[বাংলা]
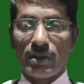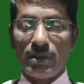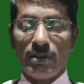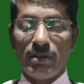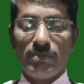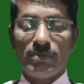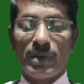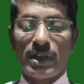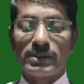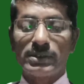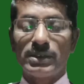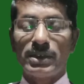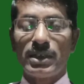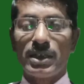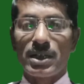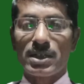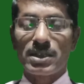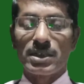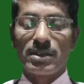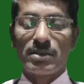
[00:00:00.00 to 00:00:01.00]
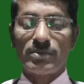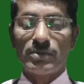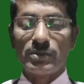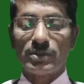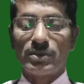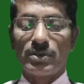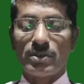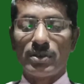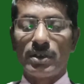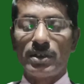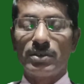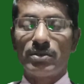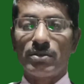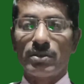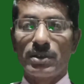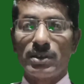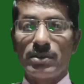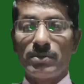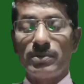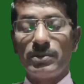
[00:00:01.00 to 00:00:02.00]
নাম্বার টুতে রয়েছে
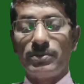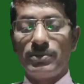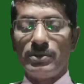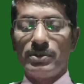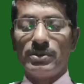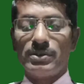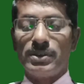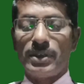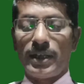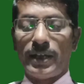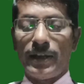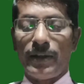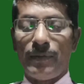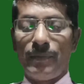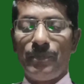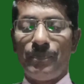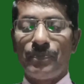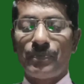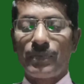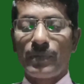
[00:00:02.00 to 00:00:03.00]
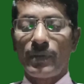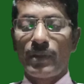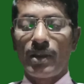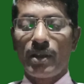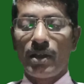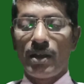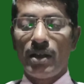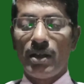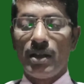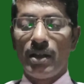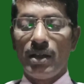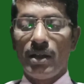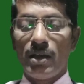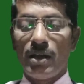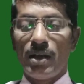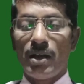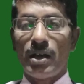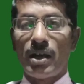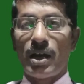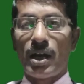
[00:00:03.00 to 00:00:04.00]
অতিশয় রাগ হলেও ক্ষতির
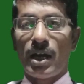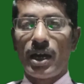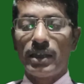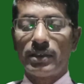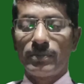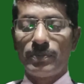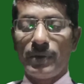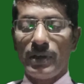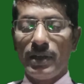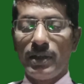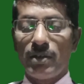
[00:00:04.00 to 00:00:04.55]
বাসনা থাকে না